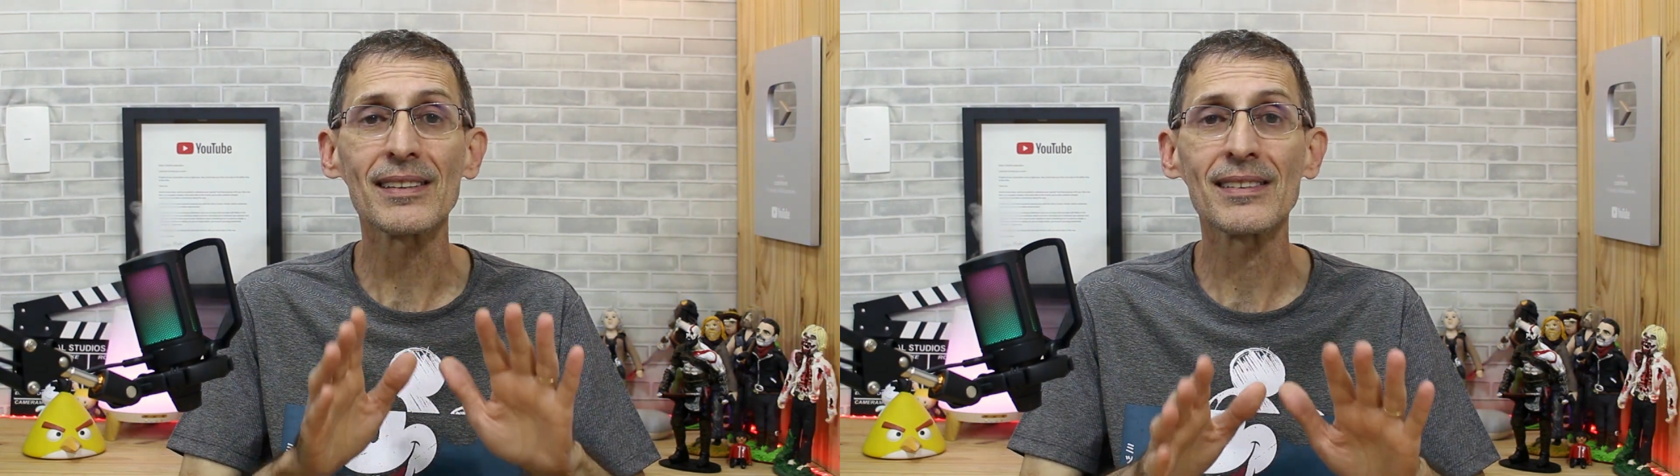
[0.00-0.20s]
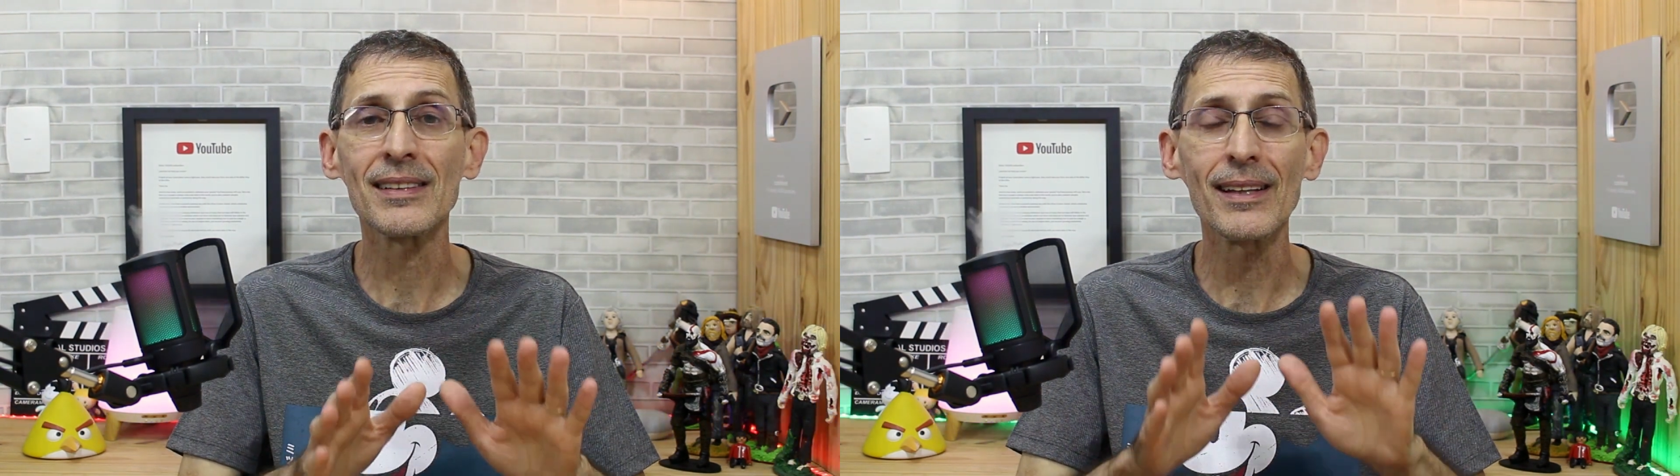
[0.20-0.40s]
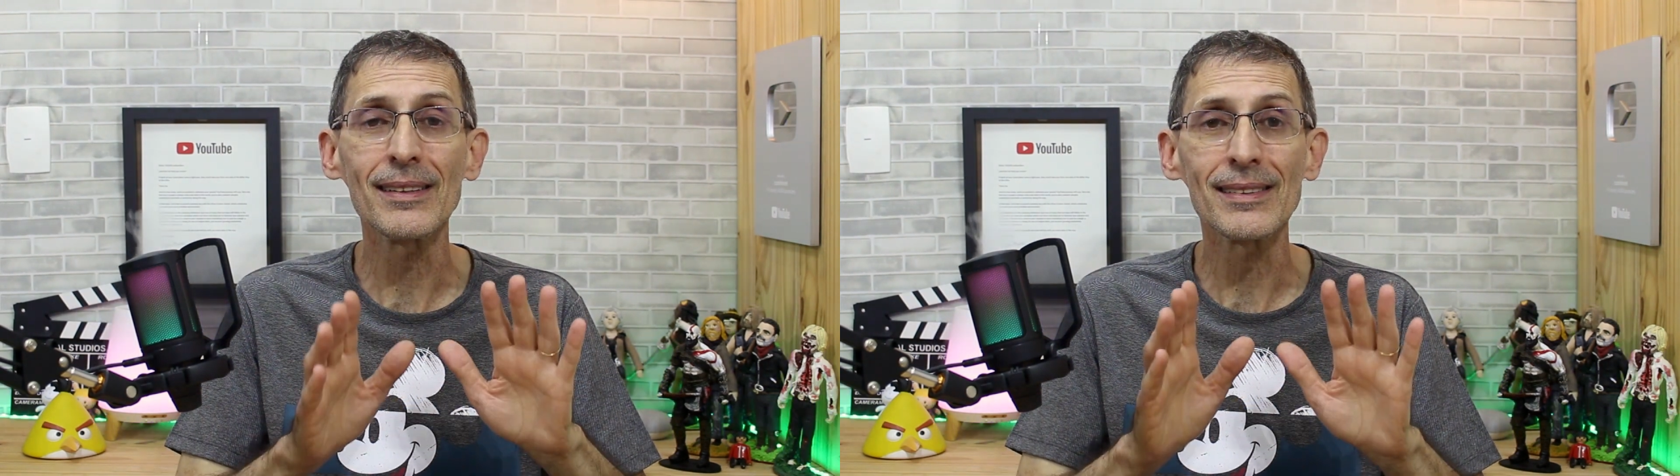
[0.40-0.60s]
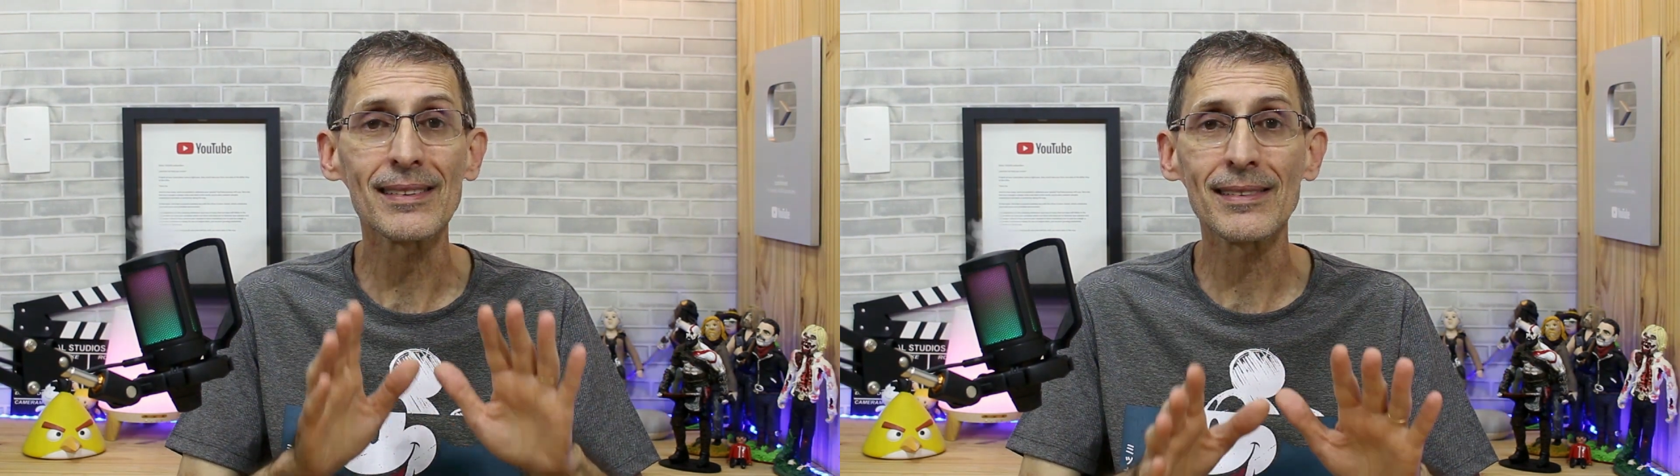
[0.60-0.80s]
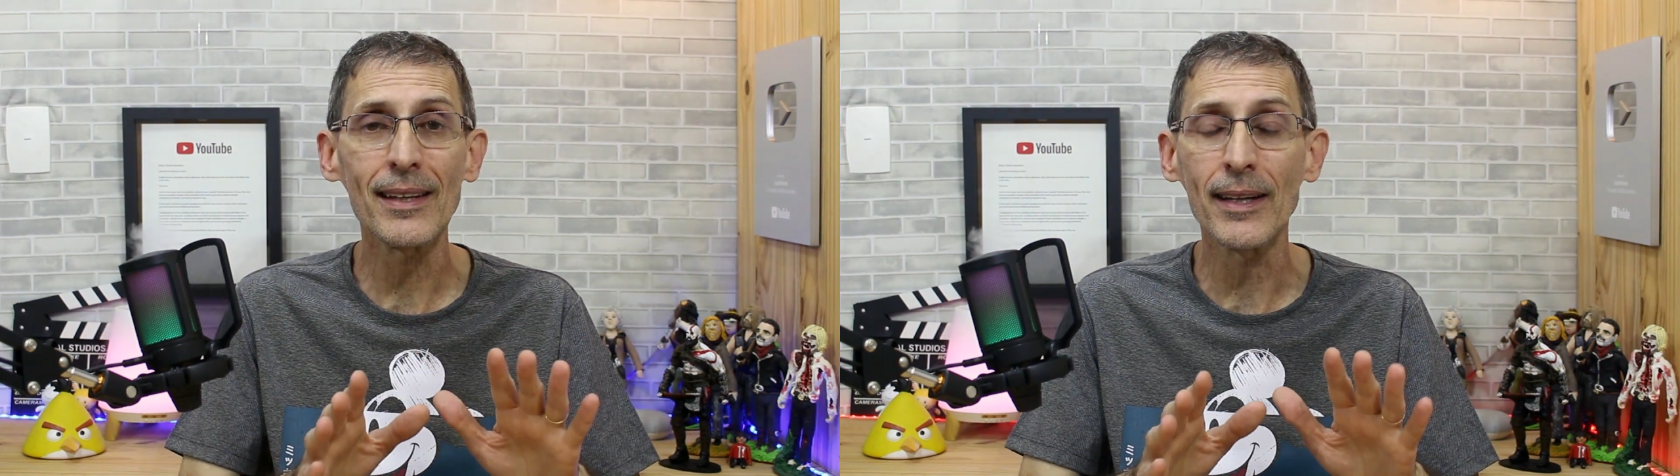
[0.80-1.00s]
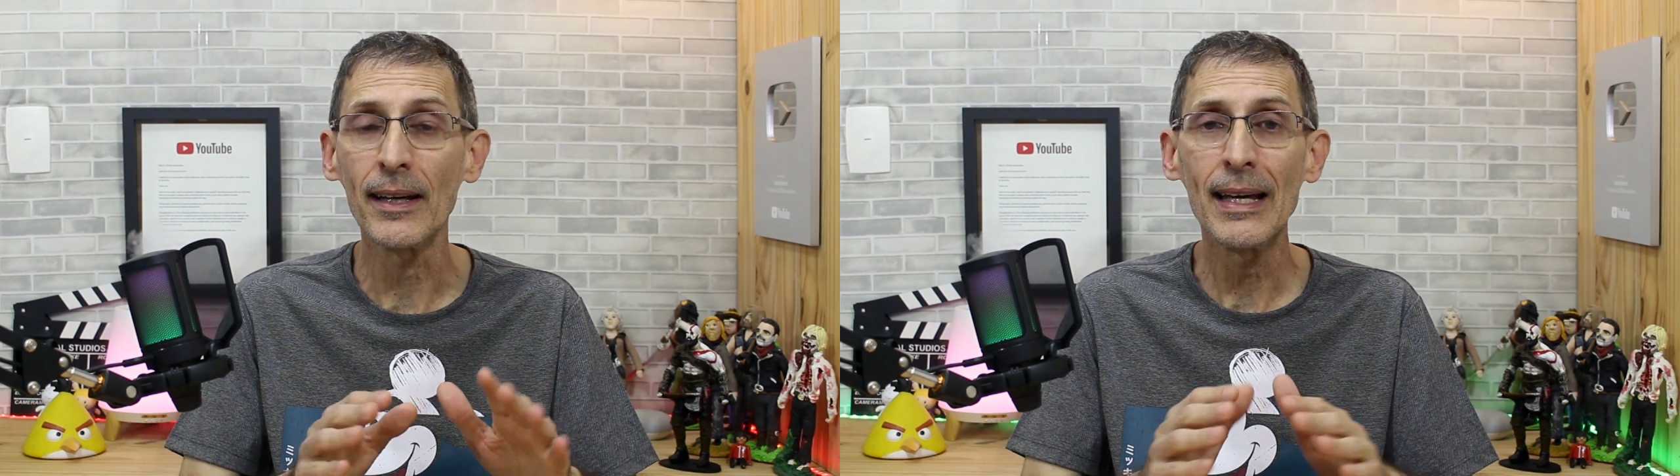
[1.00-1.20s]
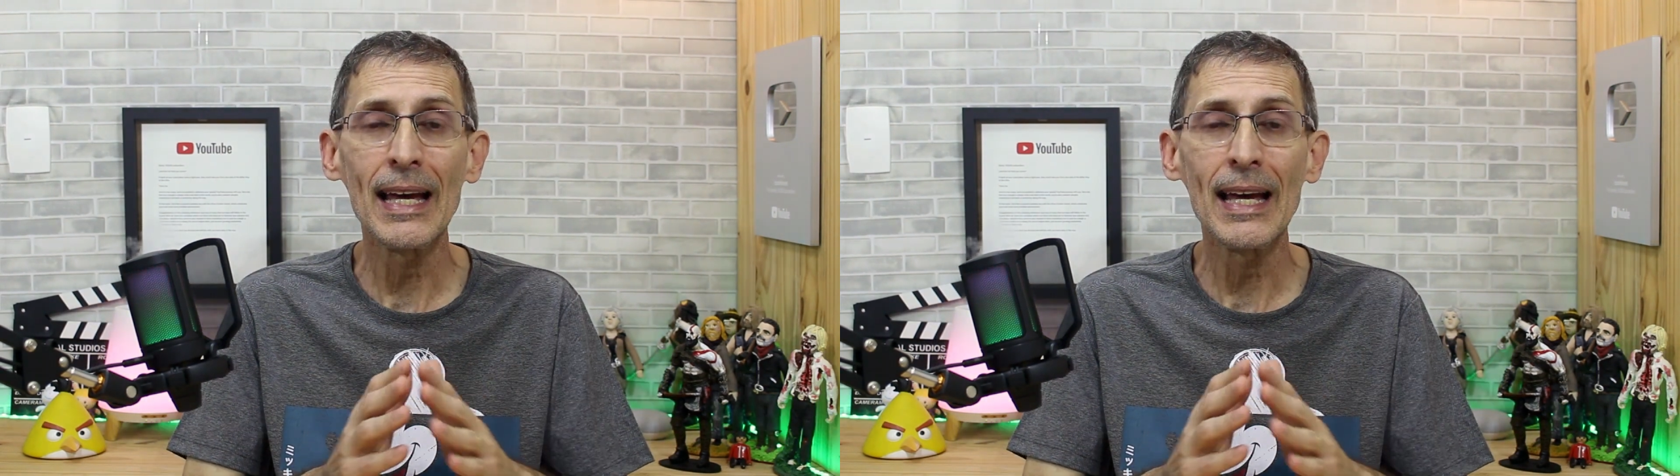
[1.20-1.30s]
sem senha.